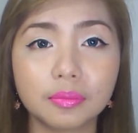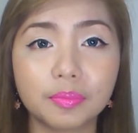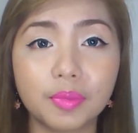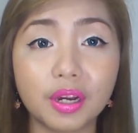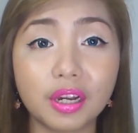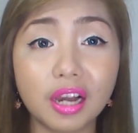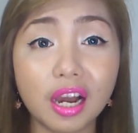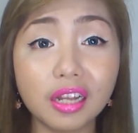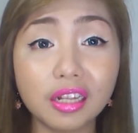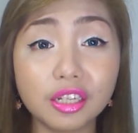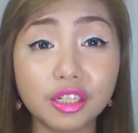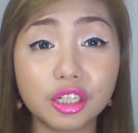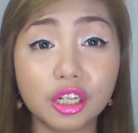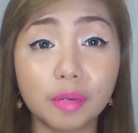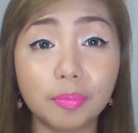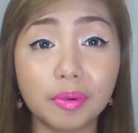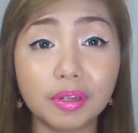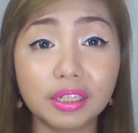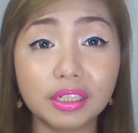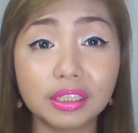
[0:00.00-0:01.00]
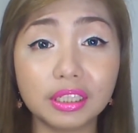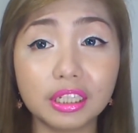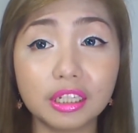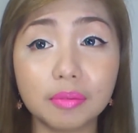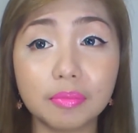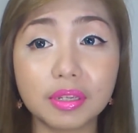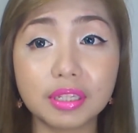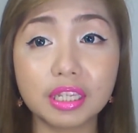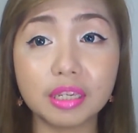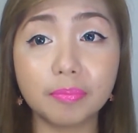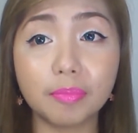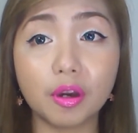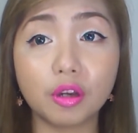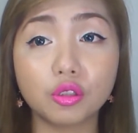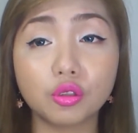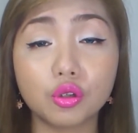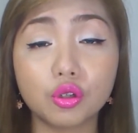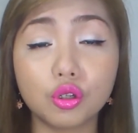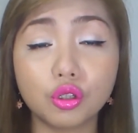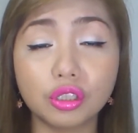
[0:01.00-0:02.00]
pag college kapag hindi ka masipag.
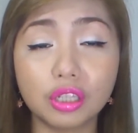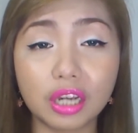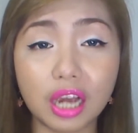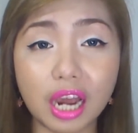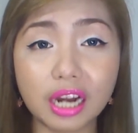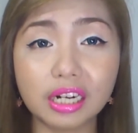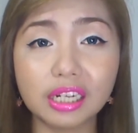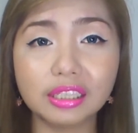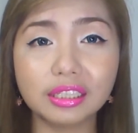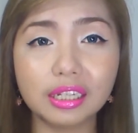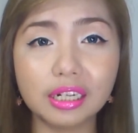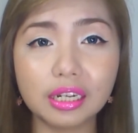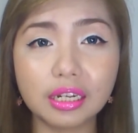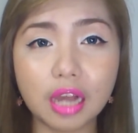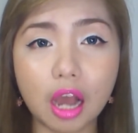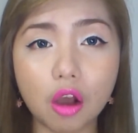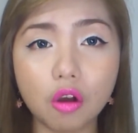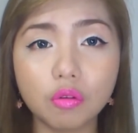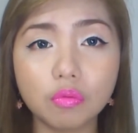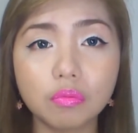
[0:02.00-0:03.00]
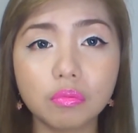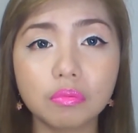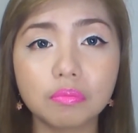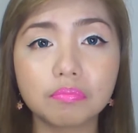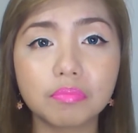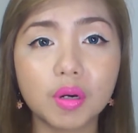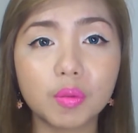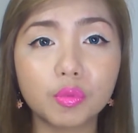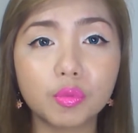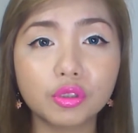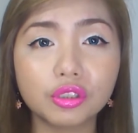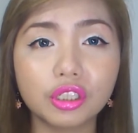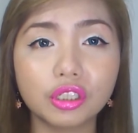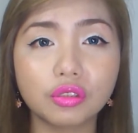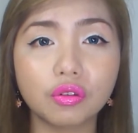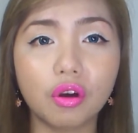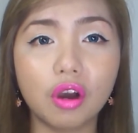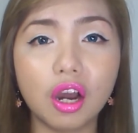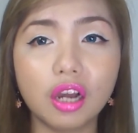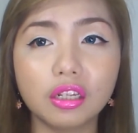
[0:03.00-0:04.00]
So yun, nag-aral talaga akong mabuti
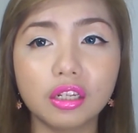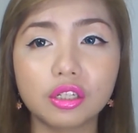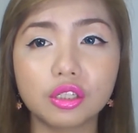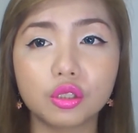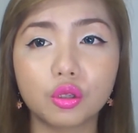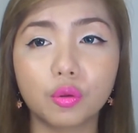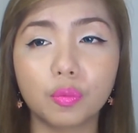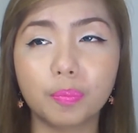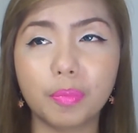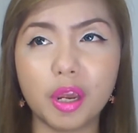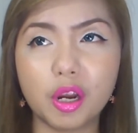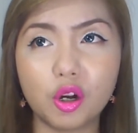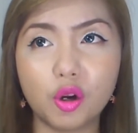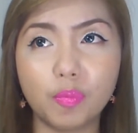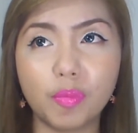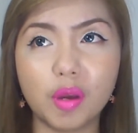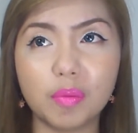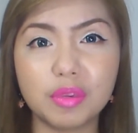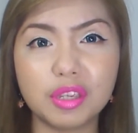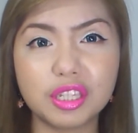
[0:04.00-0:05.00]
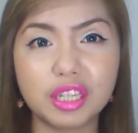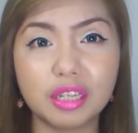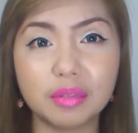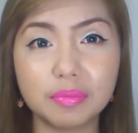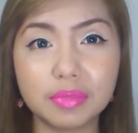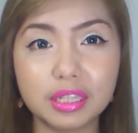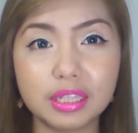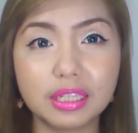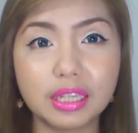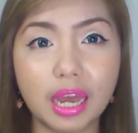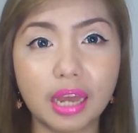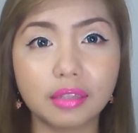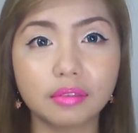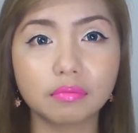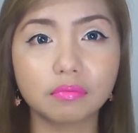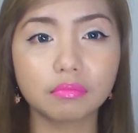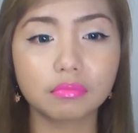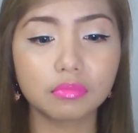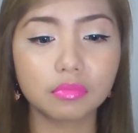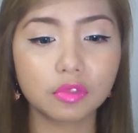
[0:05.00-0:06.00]
nung college. So pero paminsan-minsan,
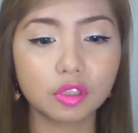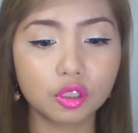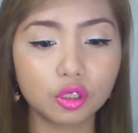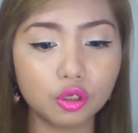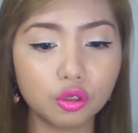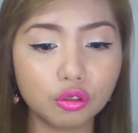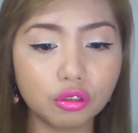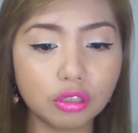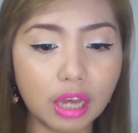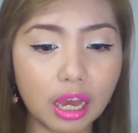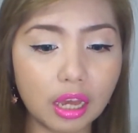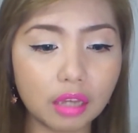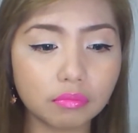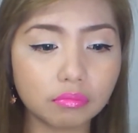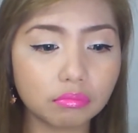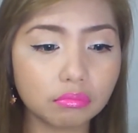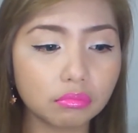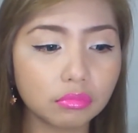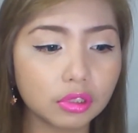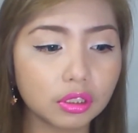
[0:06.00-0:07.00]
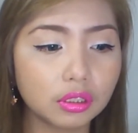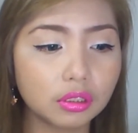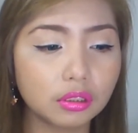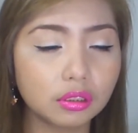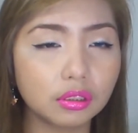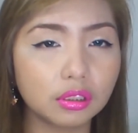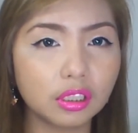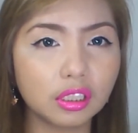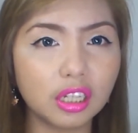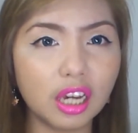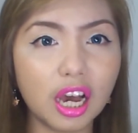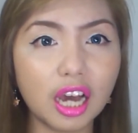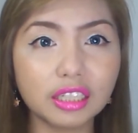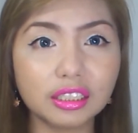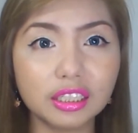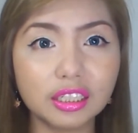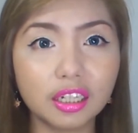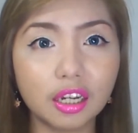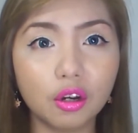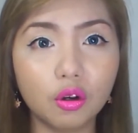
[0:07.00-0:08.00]
yun nga,
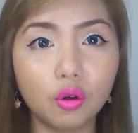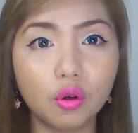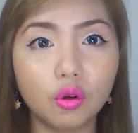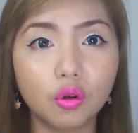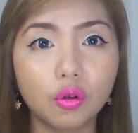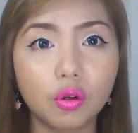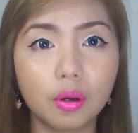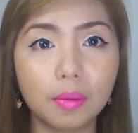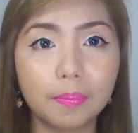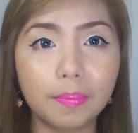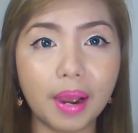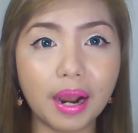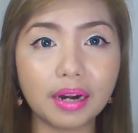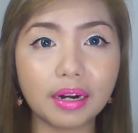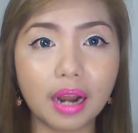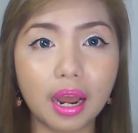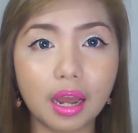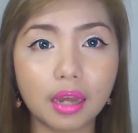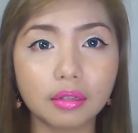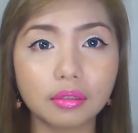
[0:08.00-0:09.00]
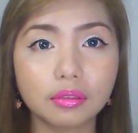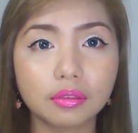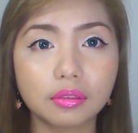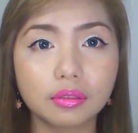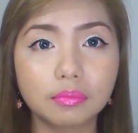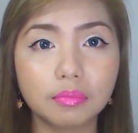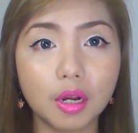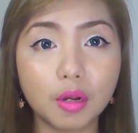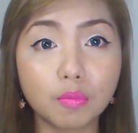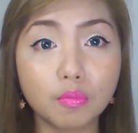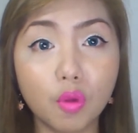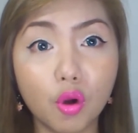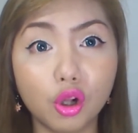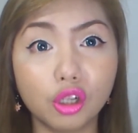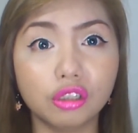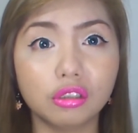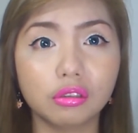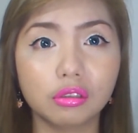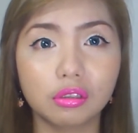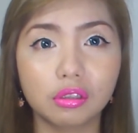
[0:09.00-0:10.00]
nagkakating ako para mag
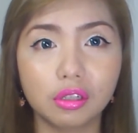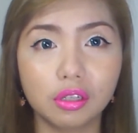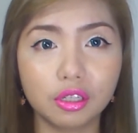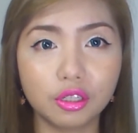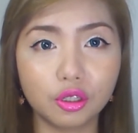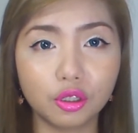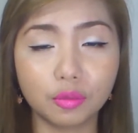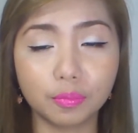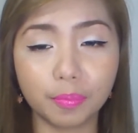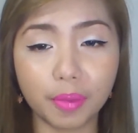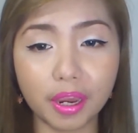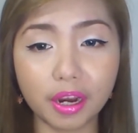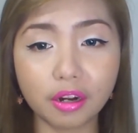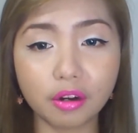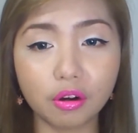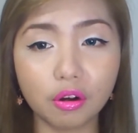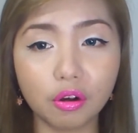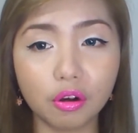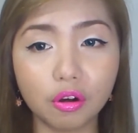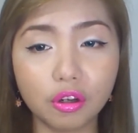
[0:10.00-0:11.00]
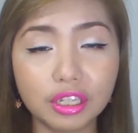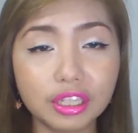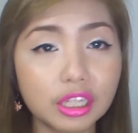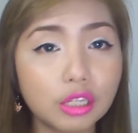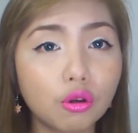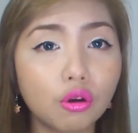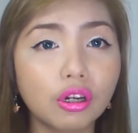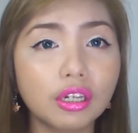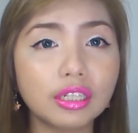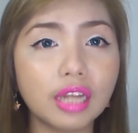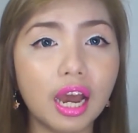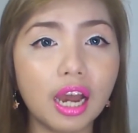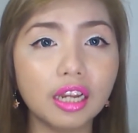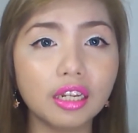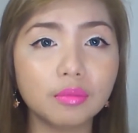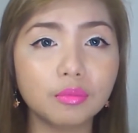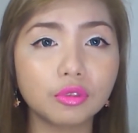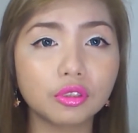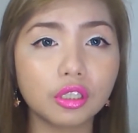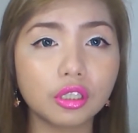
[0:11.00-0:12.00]
mold Yun, pero hindi ko
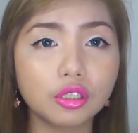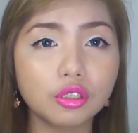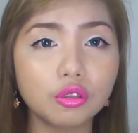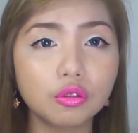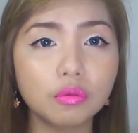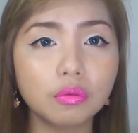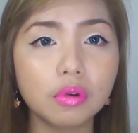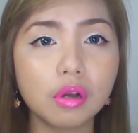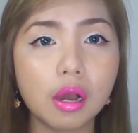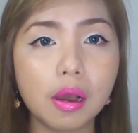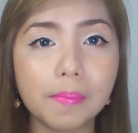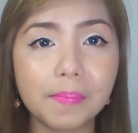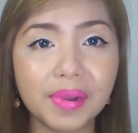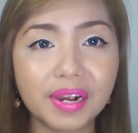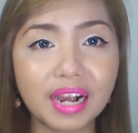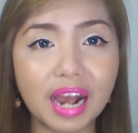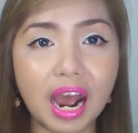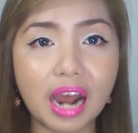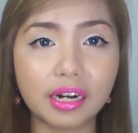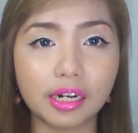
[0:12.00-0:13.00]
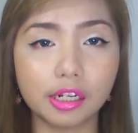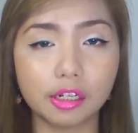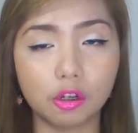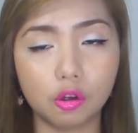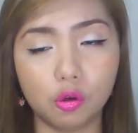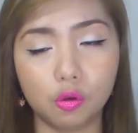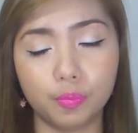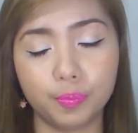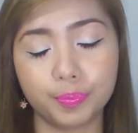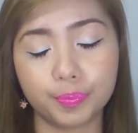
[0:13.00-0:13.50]
kinakalimutan yung pag-aaral ko.